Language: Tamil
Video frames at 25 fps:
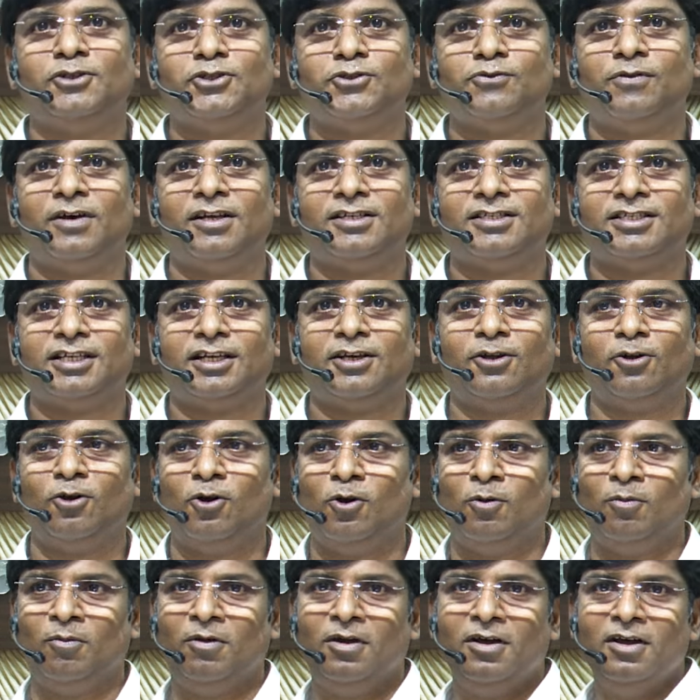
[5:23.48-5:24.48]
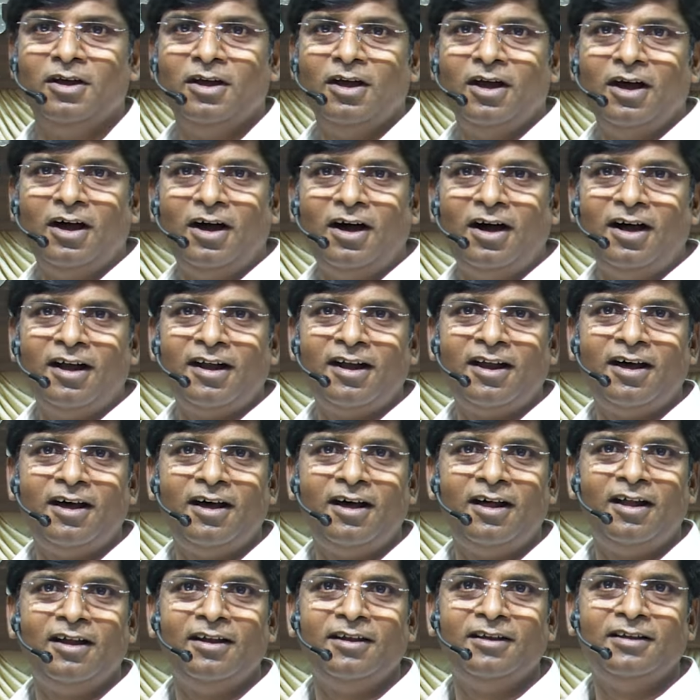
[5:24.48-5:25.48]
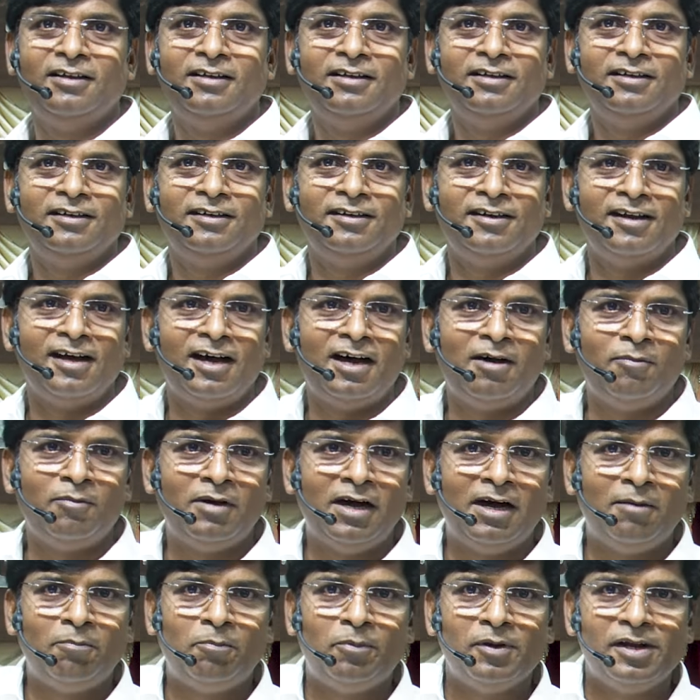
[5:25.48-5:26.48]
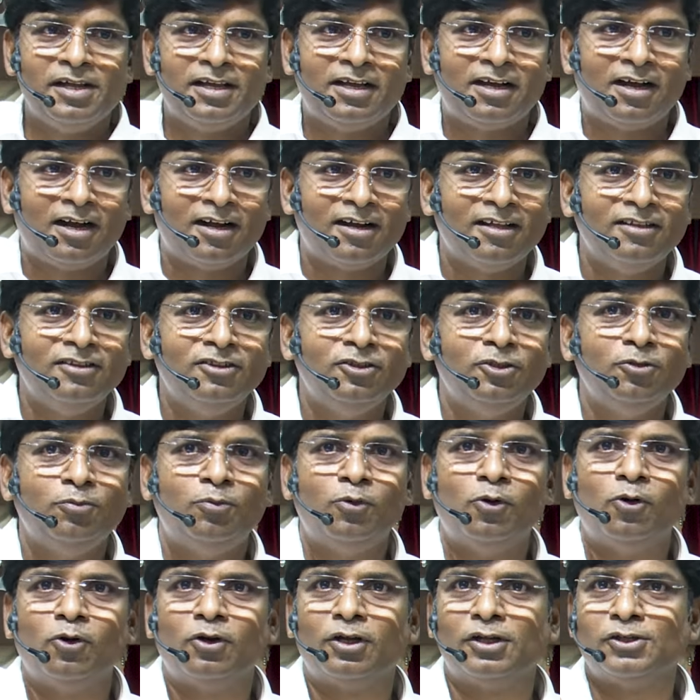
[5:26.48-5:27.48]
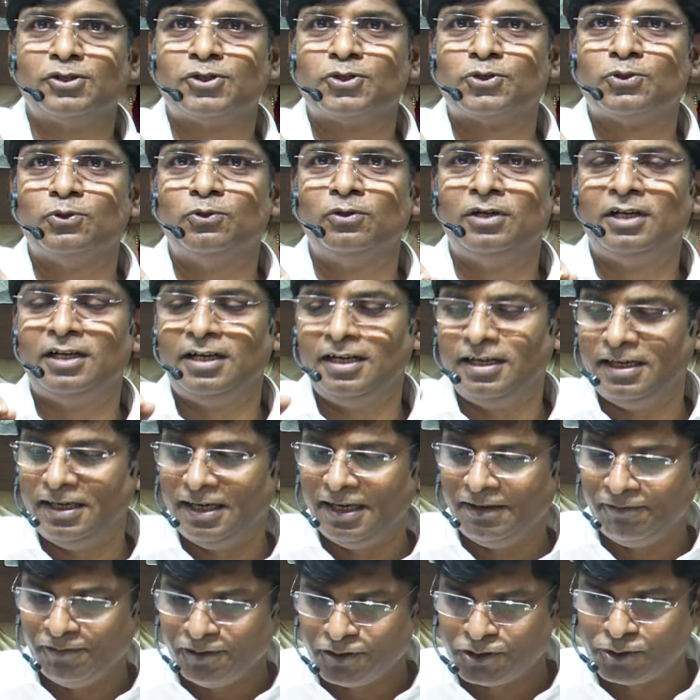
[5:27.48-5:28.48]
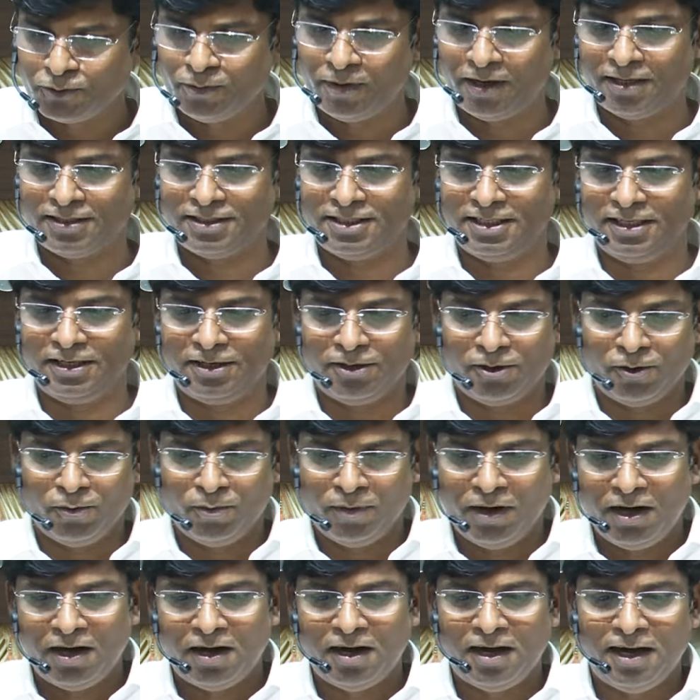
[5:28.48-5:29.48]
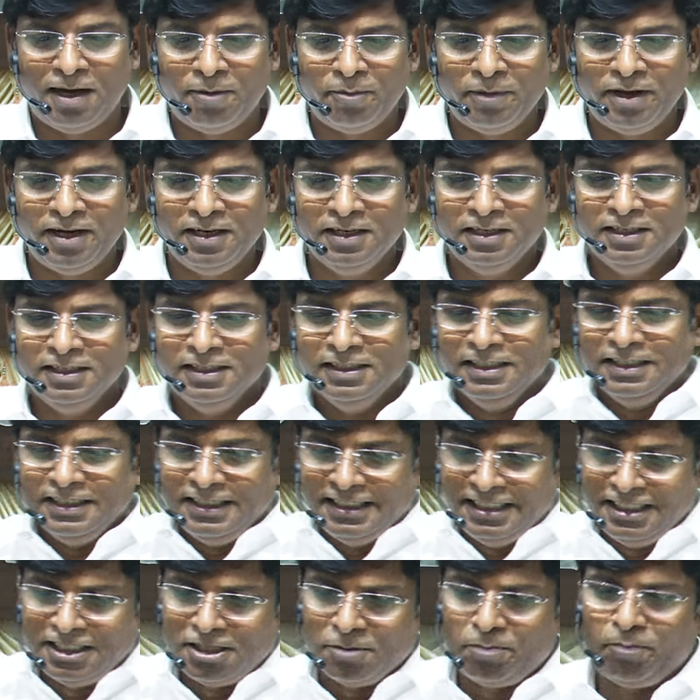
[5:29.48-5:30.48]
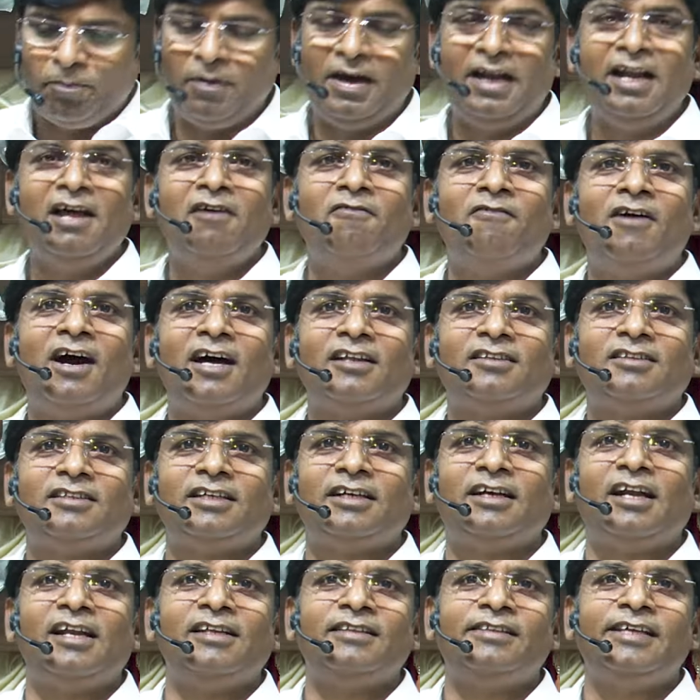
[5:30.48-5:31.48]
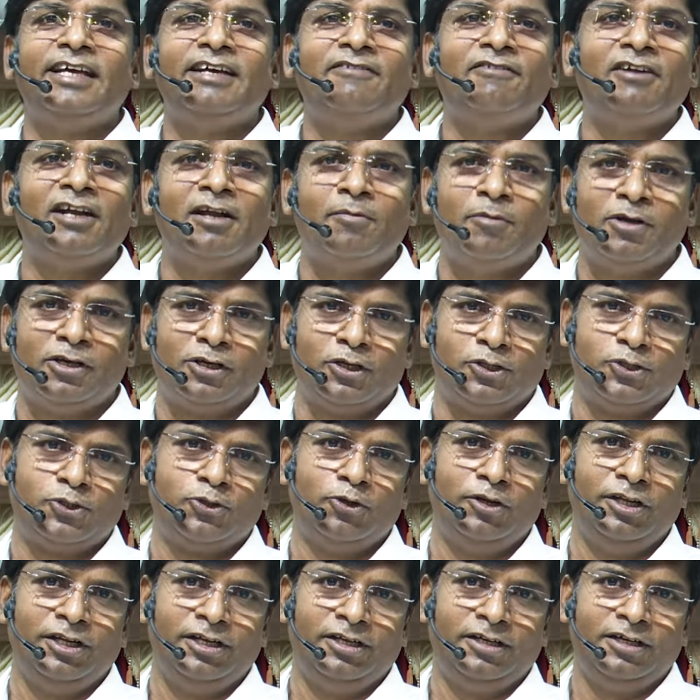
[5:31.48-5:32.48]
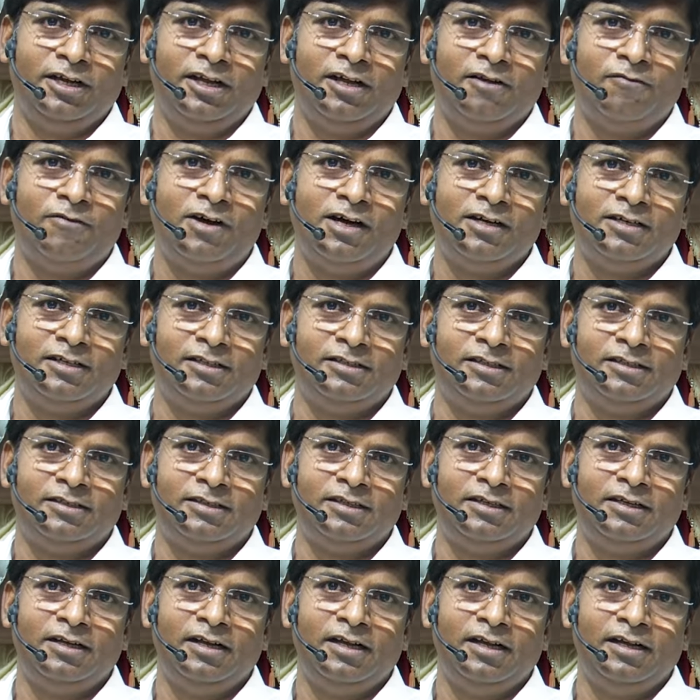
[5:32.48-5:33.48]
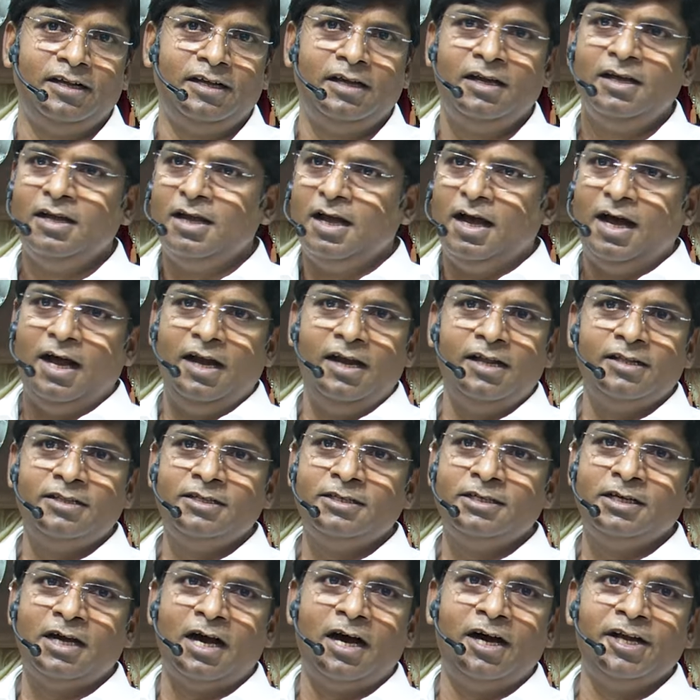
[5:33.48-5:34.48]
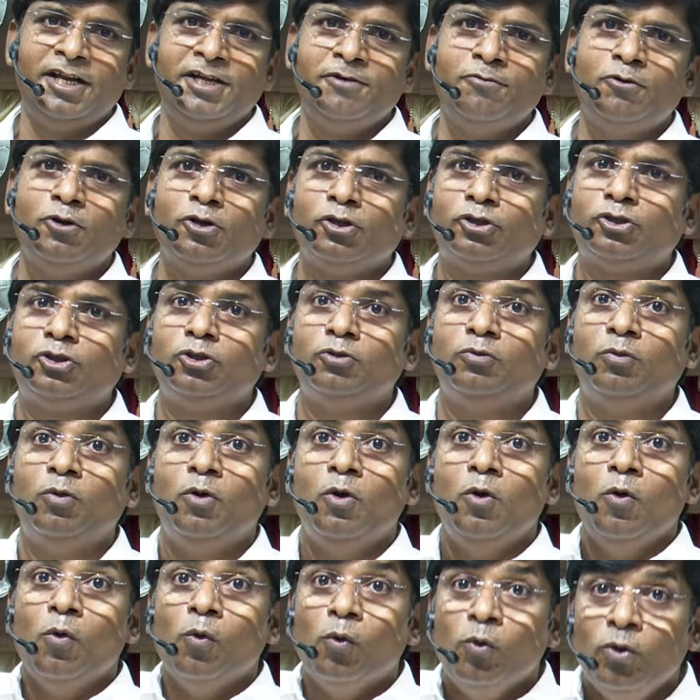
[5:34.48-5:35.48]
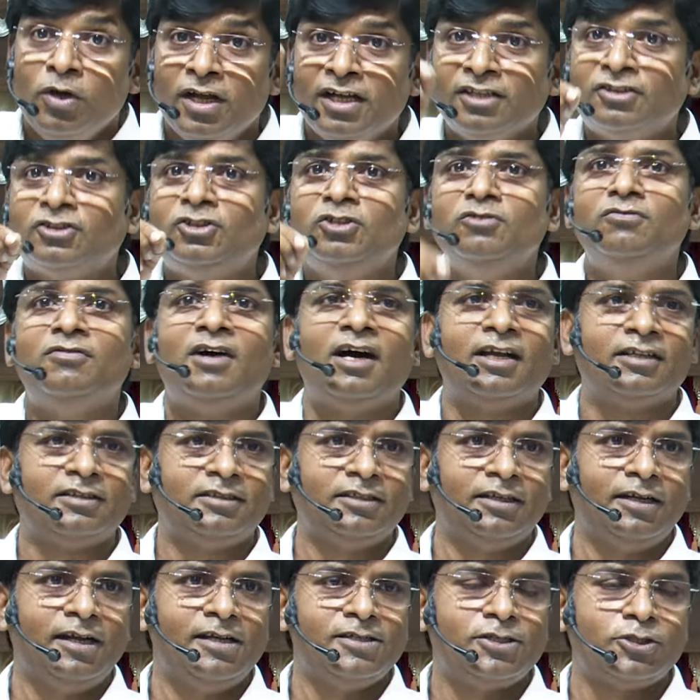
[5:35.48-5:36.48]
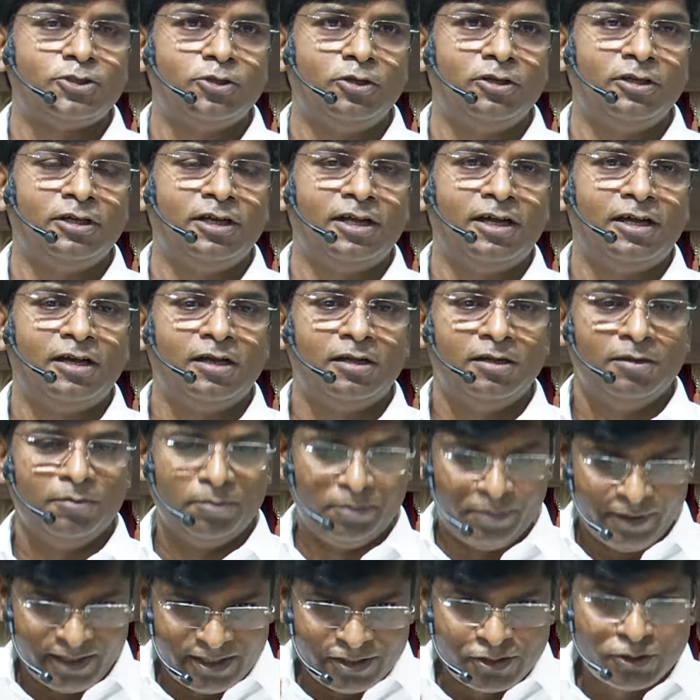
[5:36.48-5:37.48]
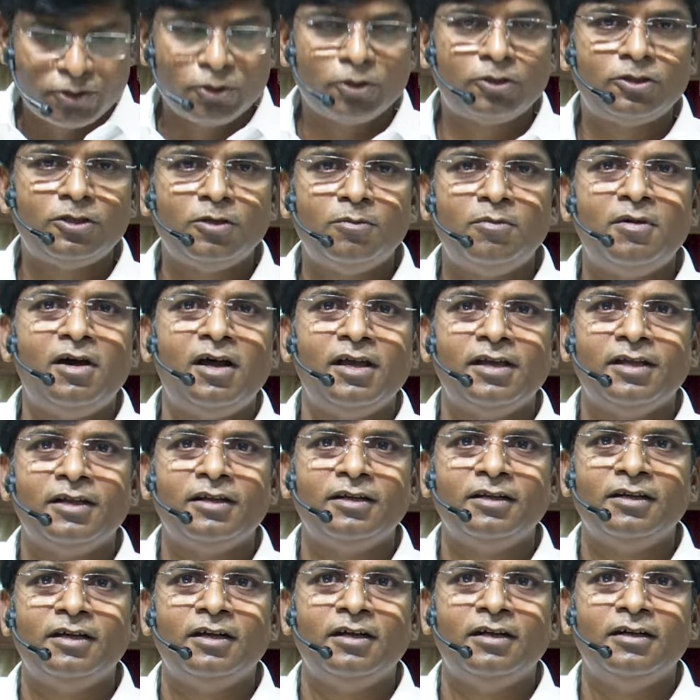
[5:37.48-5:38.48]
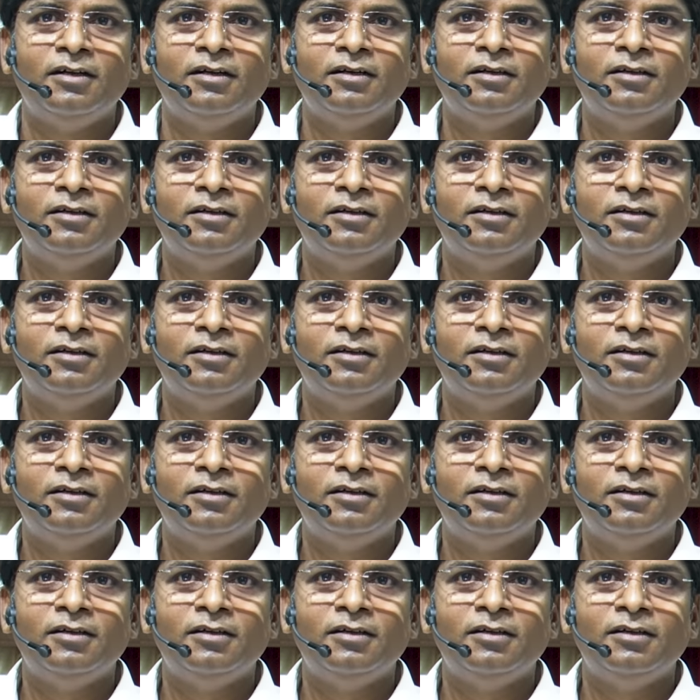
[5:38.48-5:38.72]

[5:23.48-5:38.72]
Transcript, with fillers: விசுவாசிக்கிறோம் ஆனால் நாம் அப்படி கடந்து போகிற சூழ்நிலையில் விசுவாசிக்கிறோமா ஆமேன் இன்று பல வார்த்தைகளை தேவன் நமக்கு சொல்லியிருக்கிறார் வாக்கு அல்லது அறிவுறுத்தும் உணர்த்தும் வார்த்தைகளை சொல்லுகிறார் பரிசுத்தமாக இருங்கள்